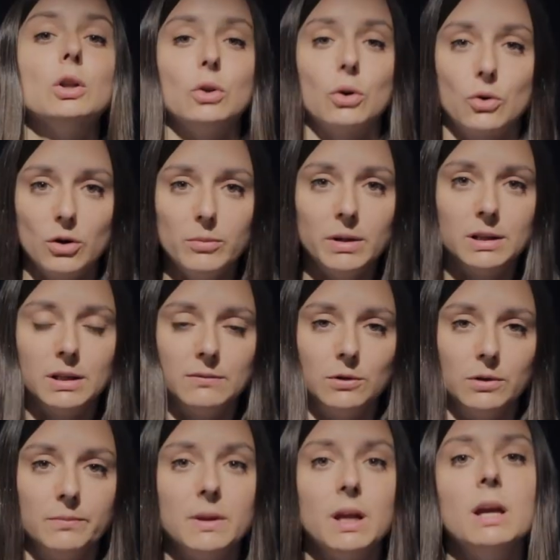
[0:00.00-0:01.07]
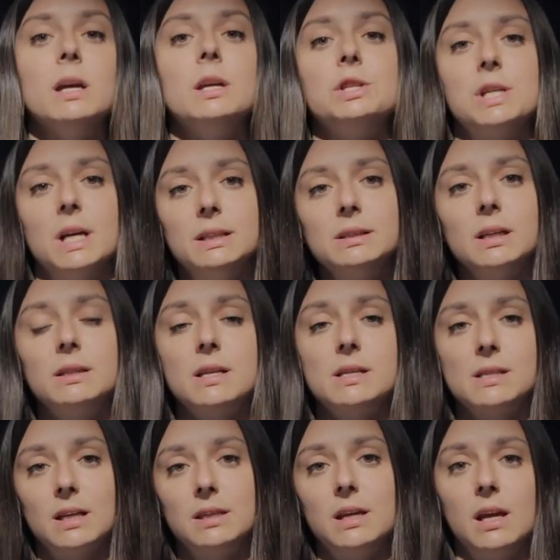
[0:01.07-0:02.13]
Но кроме того, часто
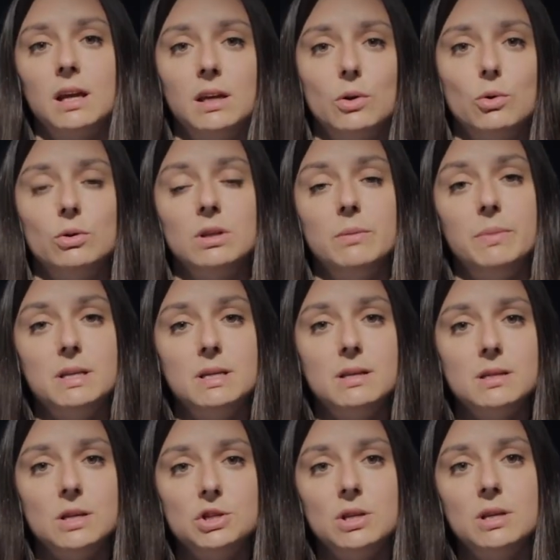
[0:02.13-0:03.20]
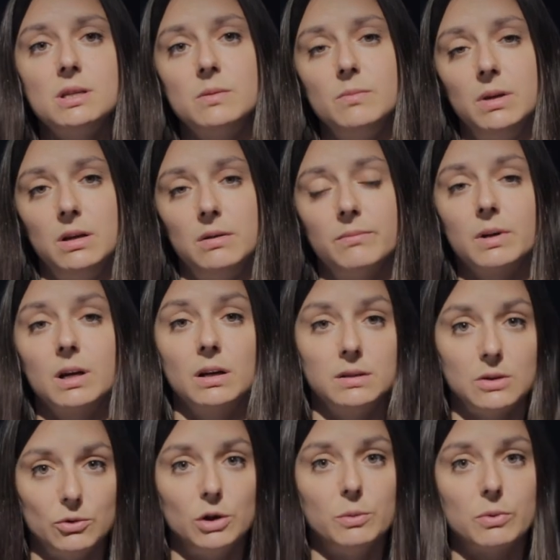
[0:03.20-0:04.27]
адресаты реагируют на петиции через СМИ,
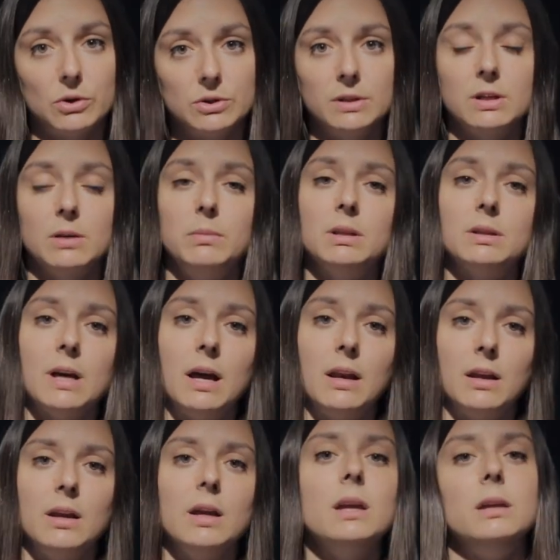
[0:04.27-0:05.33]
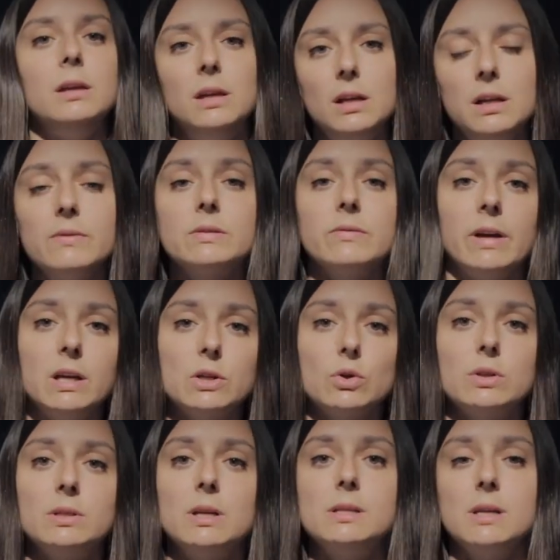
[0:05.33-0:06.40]
когда у них просят комментарий, или в своих
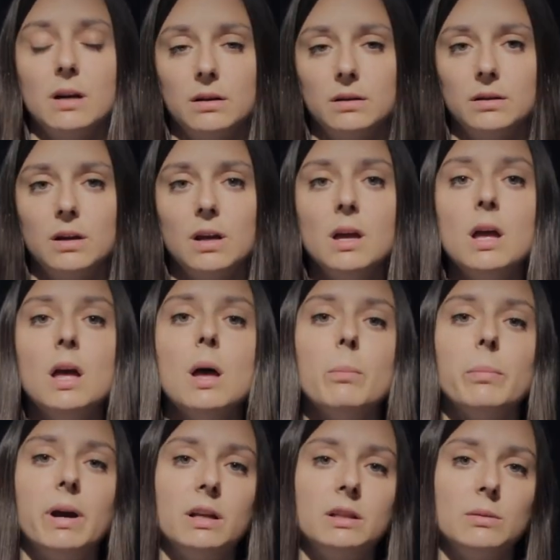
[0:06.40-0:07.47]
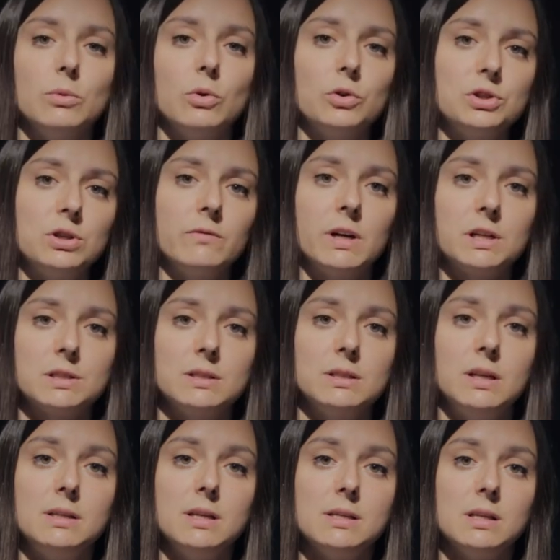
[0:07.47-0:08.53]
соцсетях. Поэтому очень важно
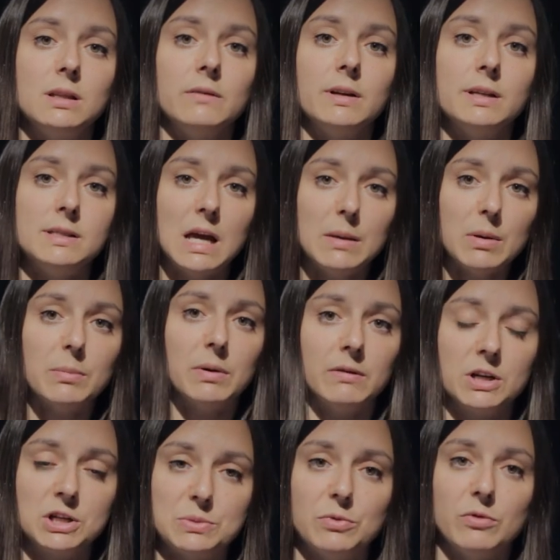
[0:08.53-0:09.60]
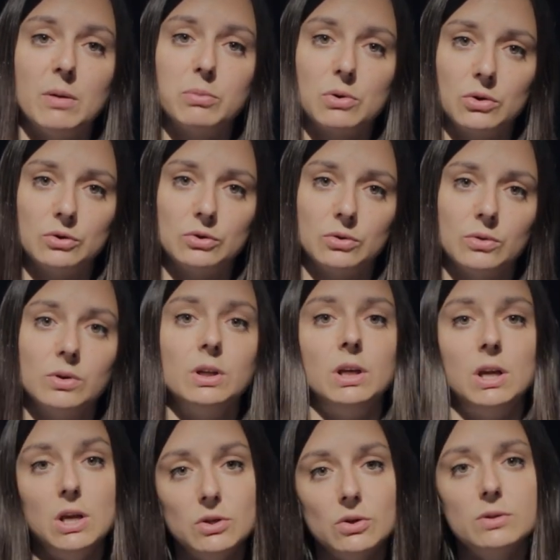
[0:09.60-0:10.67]
следить за новостями по вашему вопросу
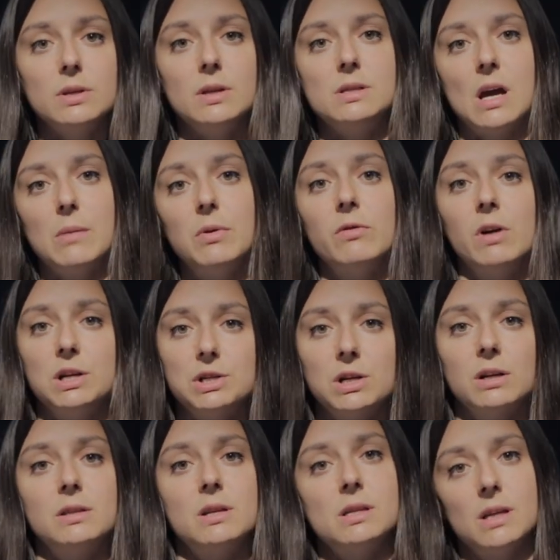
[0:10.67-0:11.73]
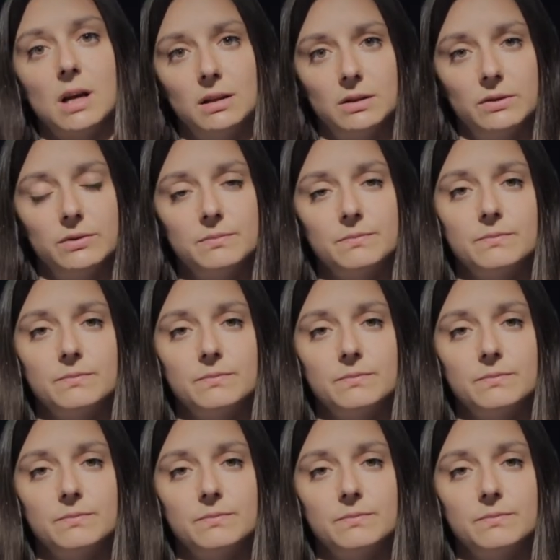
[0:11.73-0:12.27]
и соцсетями ваших адресатов.